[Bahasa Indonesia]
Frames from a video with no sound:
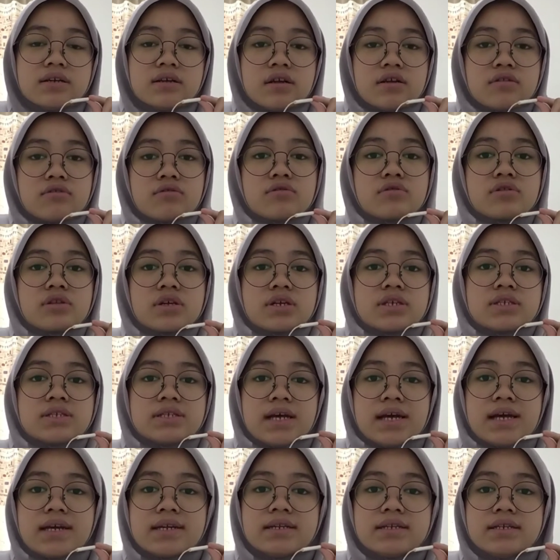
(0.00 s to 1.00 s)
itu
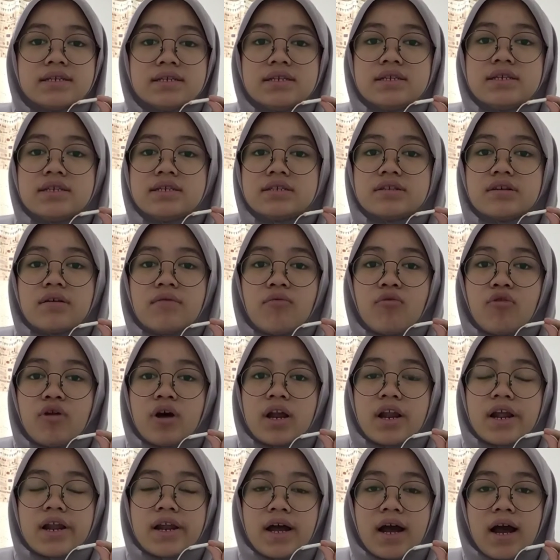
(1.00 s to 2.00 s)
terjadi sebuah
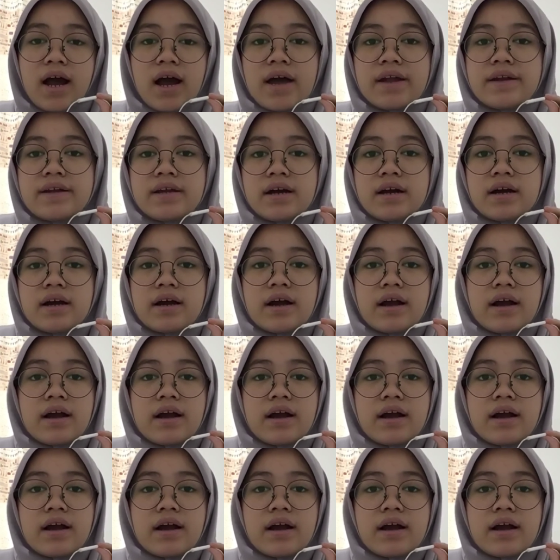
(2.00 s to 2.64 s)
ledakan yang